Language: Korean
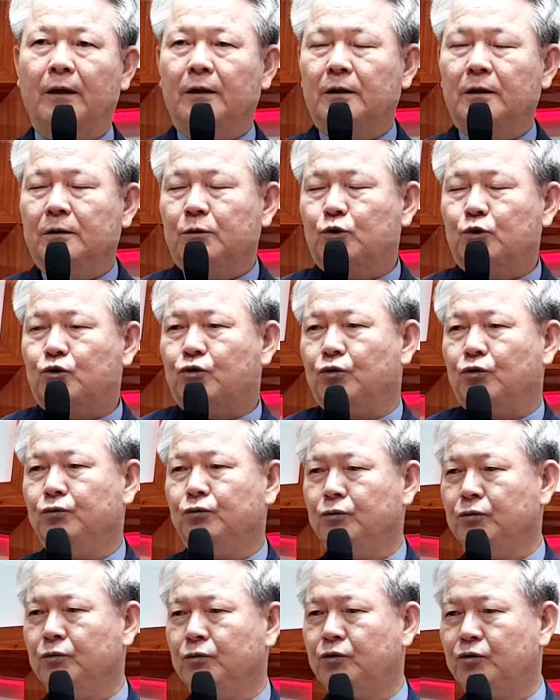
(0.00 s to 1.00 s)

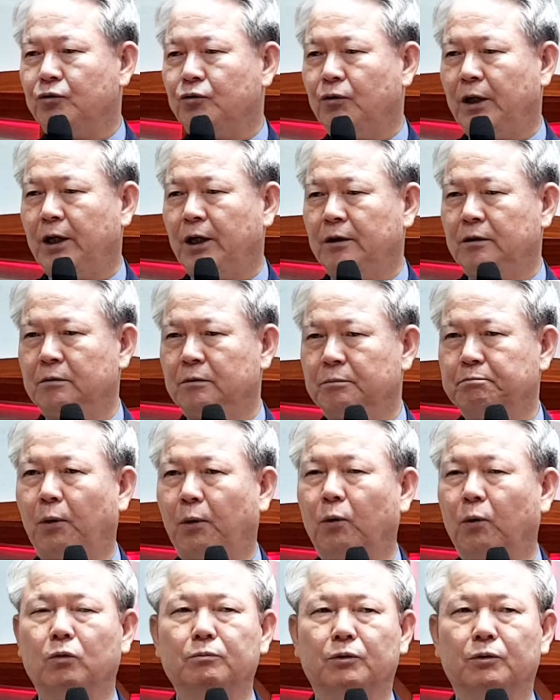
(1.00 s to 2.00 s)
순수한
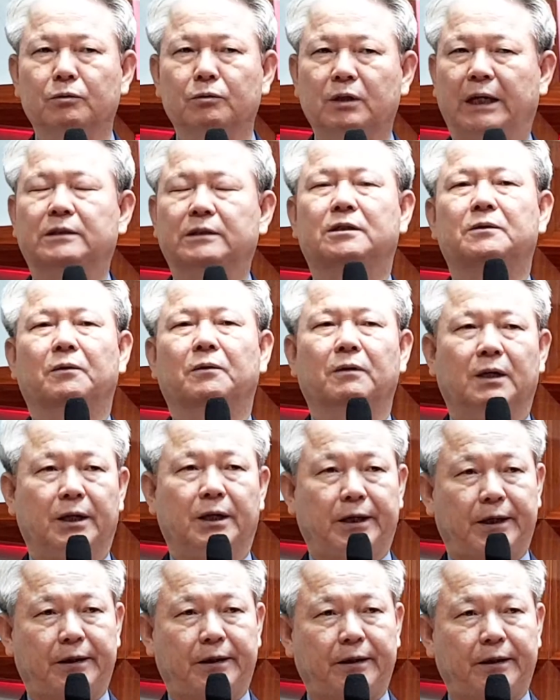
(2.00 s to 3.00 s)
복음으로 다시
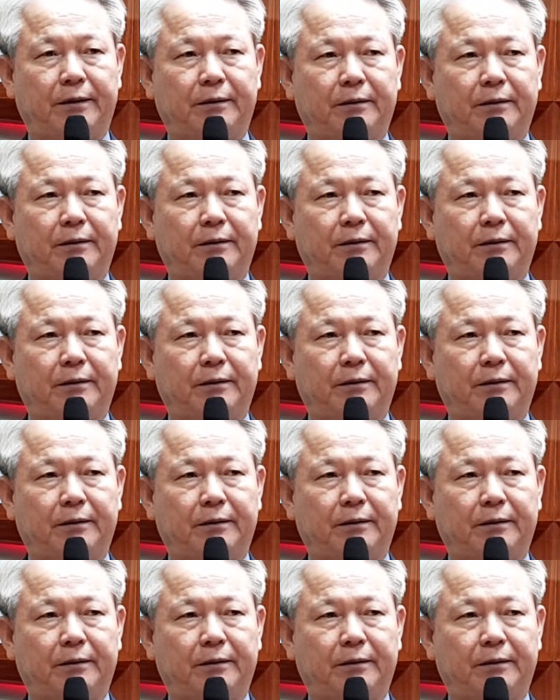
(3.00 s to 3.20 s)
돌아가야 돼요.